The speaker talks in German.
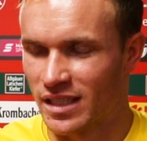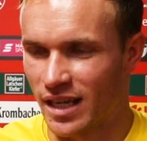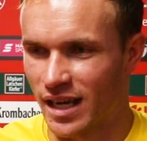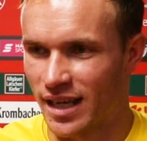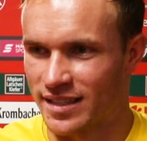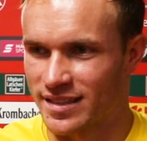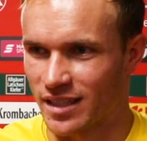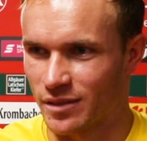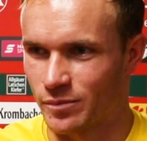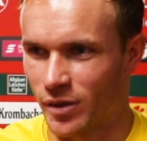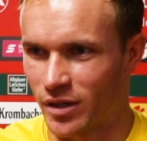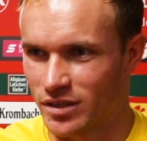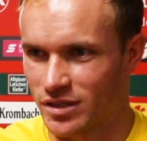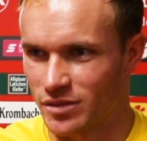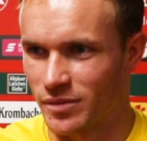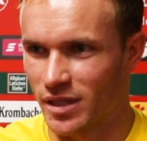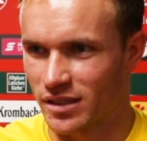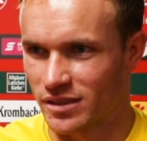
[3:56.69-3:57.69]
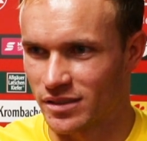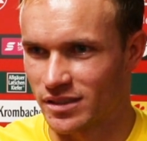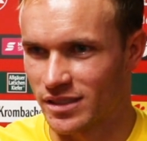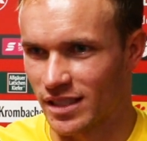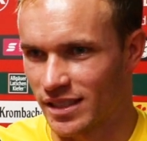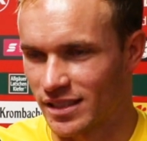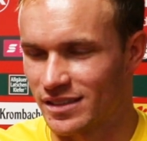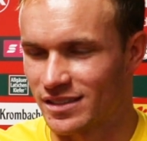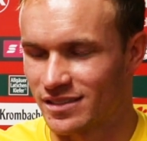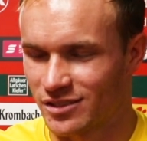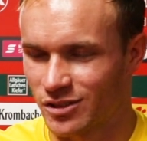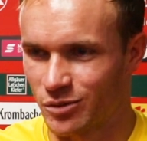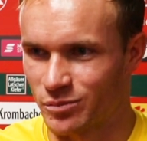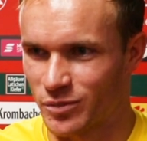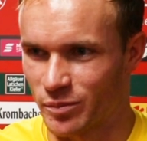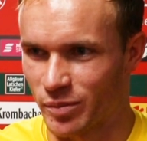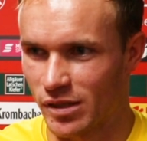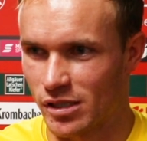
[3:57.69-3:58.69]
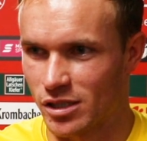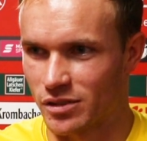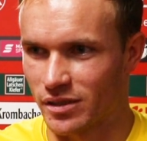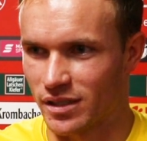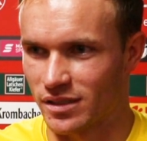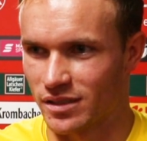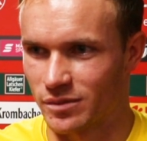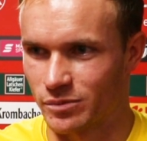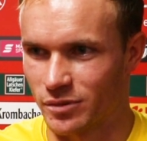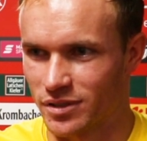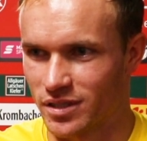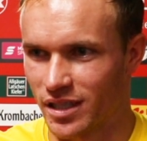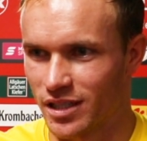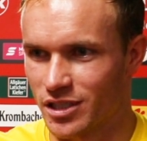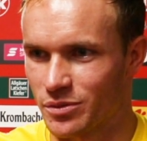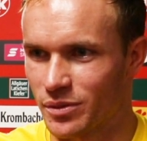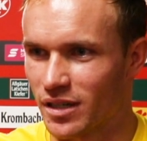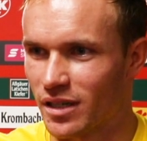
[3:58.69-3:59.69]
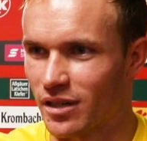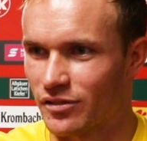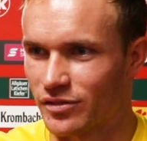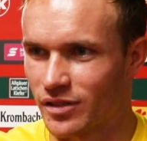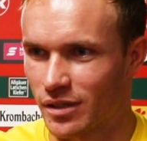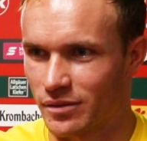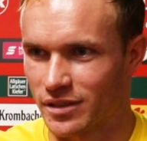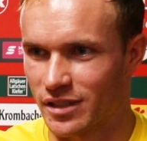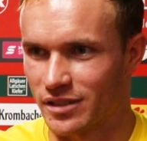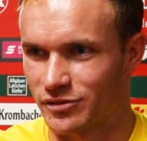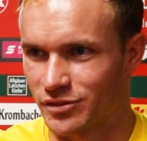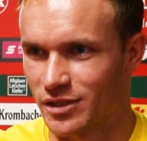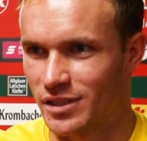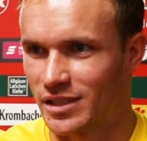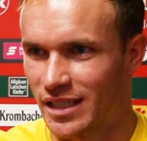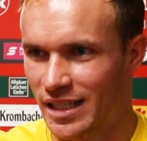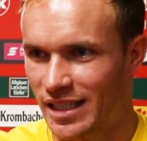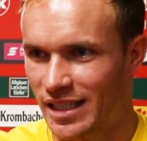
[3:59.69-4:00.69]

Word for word: einen Tag Pause machen und dann kommt mit Braunschweig eine brutal schwere Aufgabe. Dafür